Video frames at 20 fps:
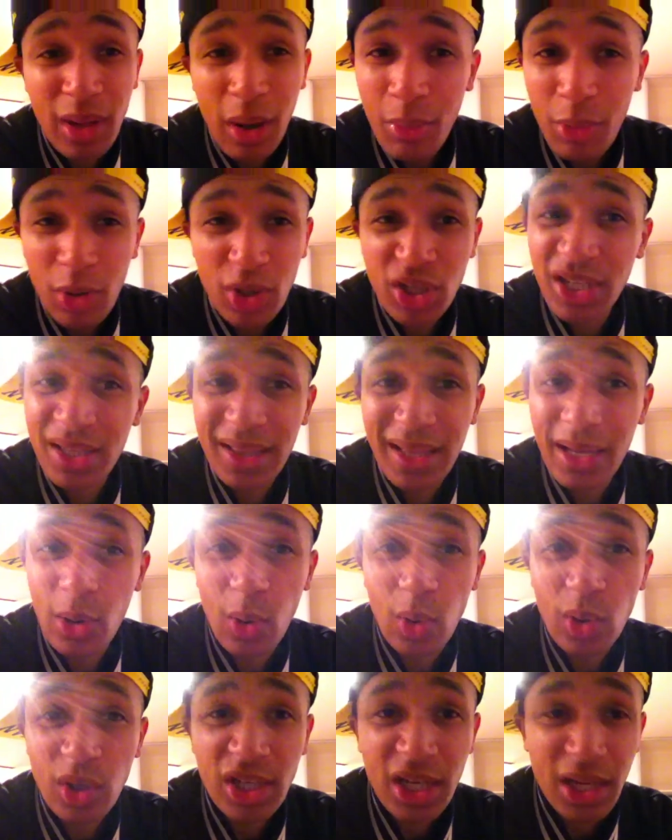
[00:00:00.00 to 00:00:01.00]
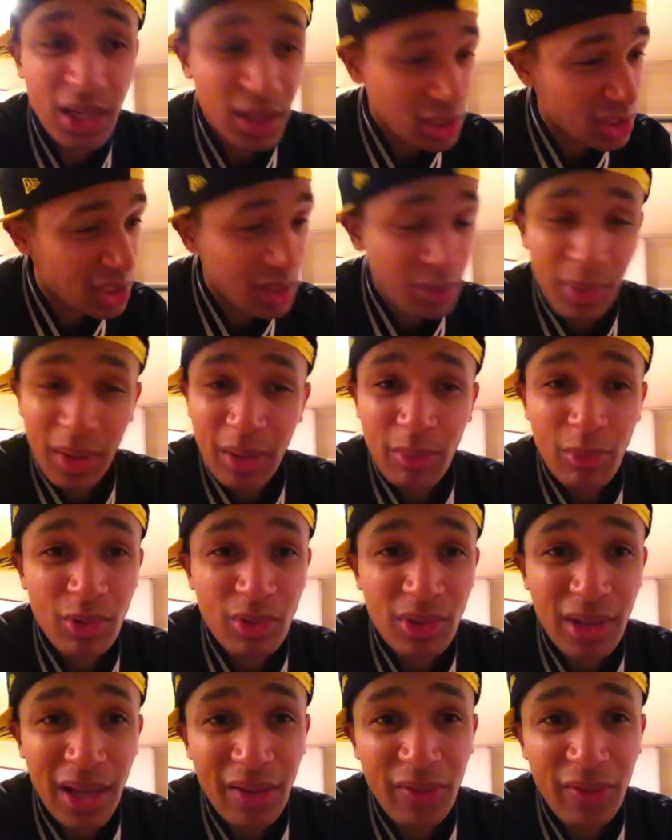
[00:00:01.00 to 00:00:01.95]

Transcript: d'un moment j'ai décroché, j'ai pris mon